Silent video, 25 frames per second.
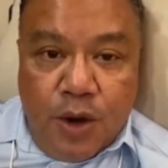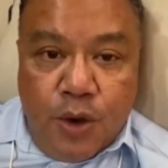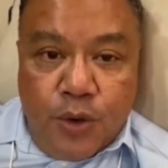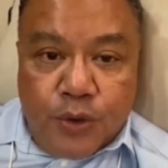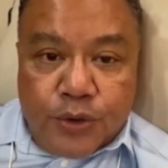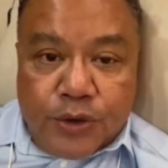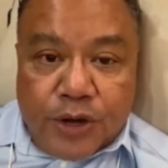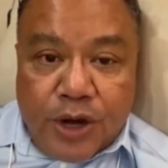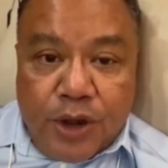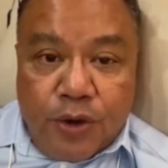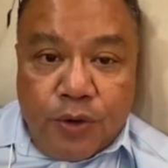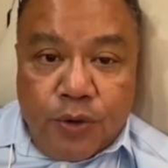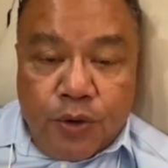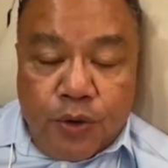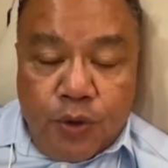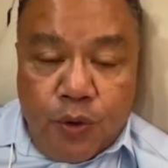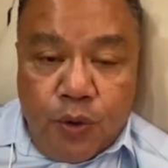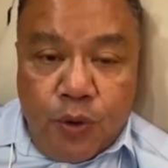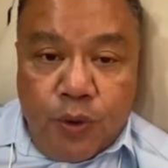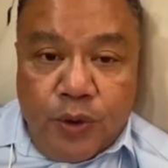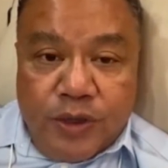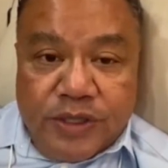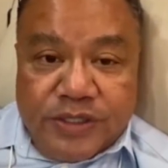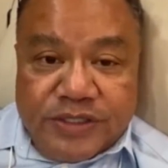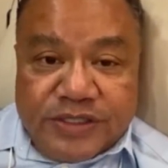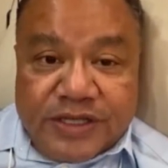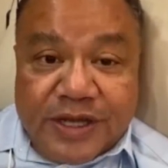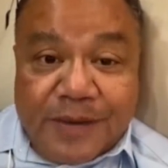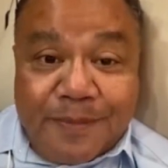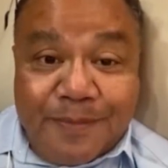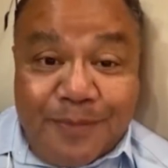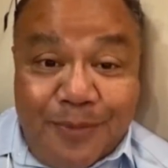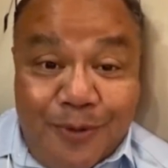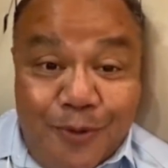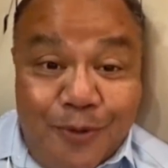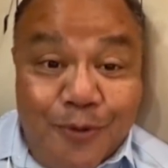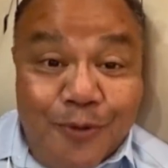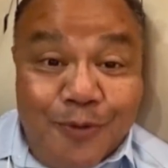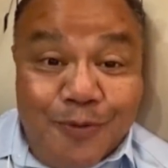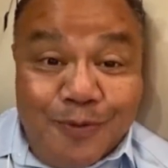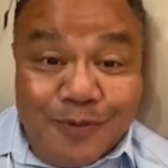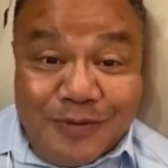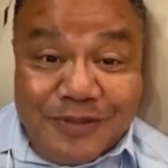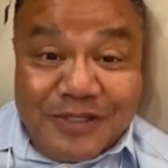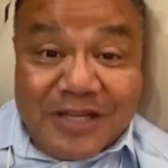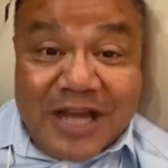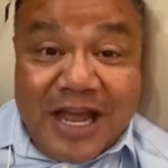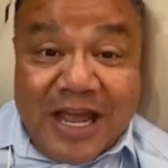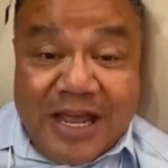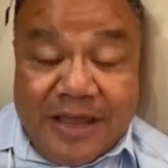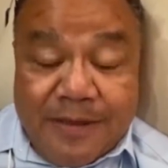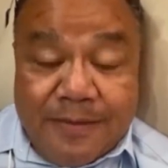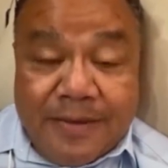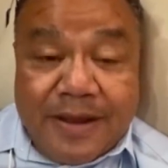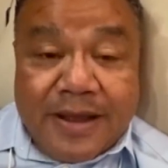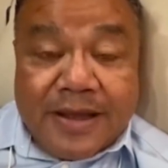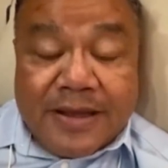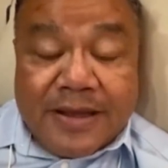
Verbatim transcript: เราควรจะภูมิใจไหม